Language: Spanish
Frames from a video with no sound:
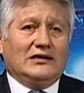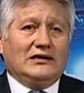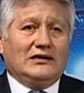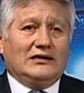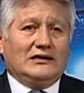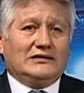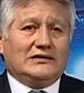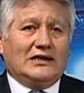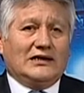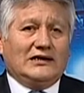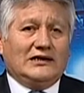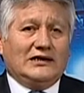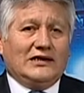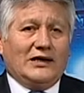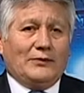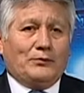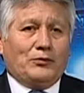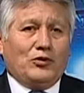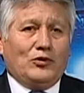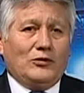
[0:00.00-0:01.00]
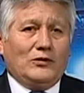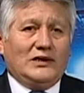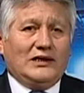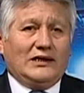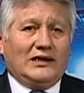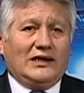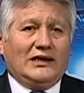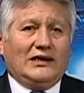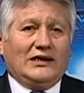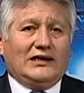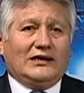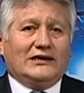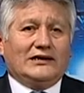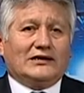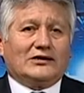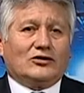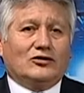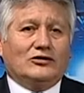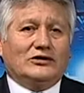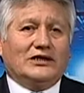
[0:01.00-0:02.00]
y sanidad pública la
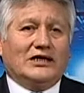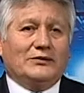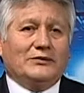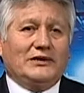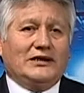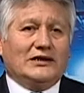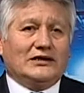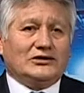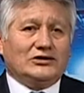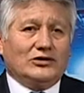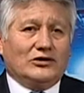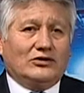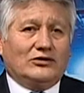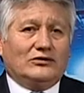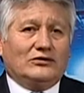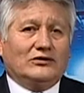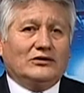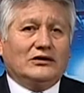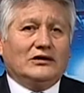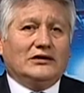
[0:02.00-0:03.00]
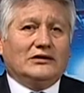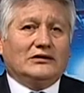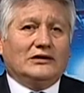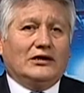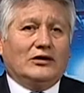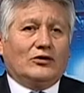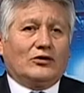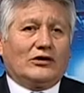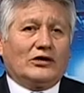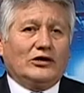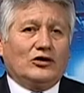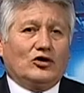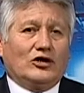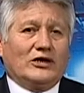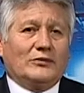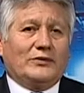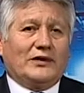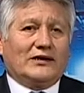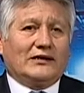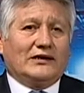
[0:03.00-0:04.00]
descontaminación de los ríos
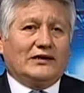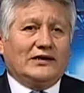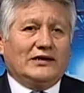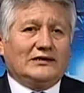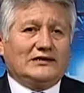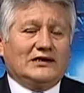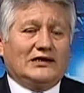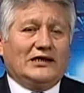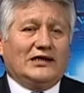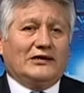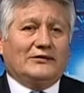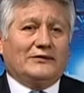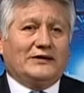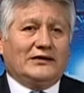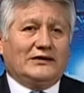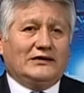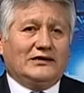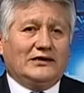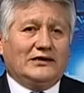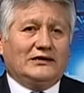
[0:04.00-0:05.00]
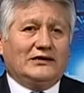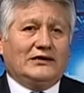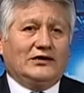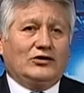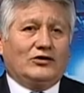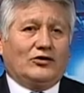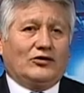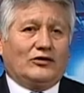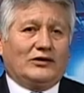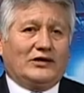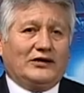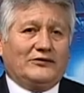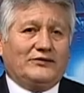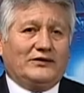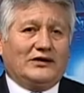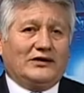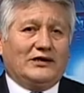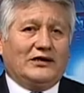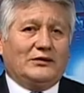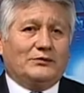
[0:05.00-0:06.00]
que pertenecen a la vertiente
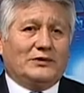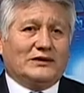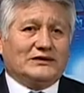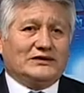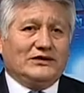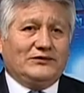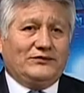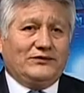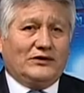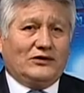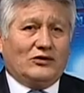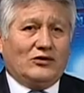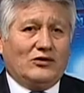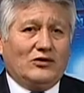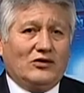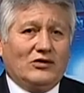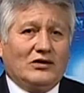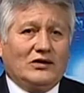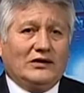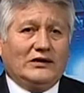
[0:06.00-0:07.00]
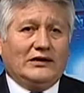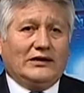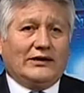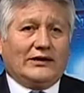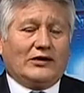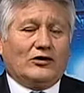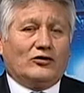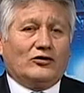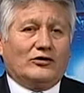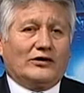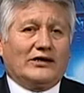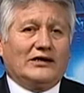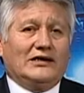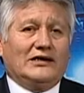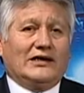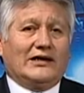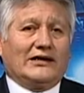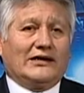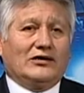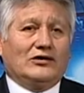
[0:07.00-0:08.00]
hidrográfica del Pacífico y recorren
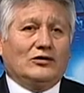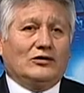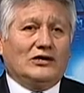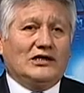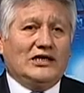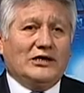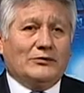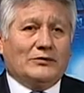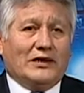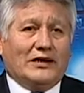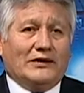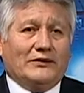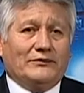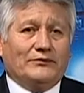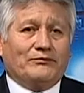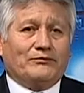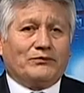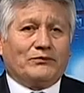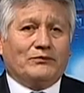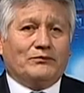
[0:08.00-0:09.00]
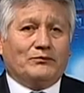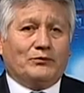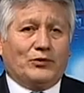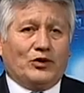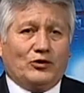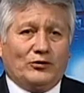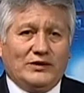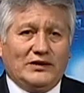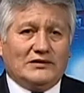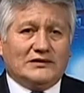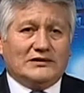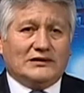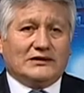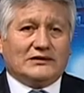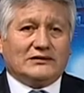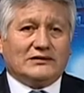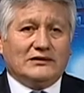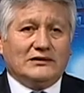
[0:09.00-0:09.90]
la región Lima, provincias.